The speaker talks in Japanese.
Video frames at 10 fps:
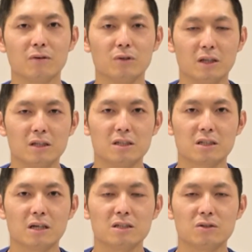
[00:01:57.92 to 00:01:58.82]
後に歯
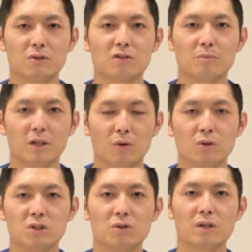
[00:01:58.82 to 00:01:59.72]
科医師おすすめのお
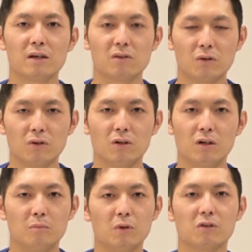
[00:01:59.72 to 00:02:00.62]
口の体操
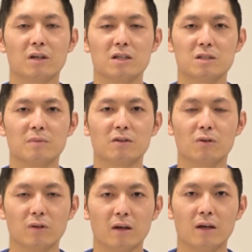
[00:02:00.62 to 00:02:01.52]
もお伝えします
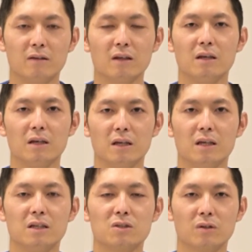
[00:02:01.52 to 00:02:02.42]
ので是非
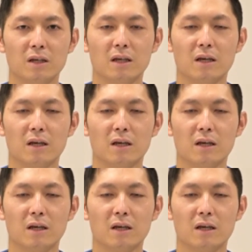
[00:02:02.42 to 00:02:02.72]
一緒に、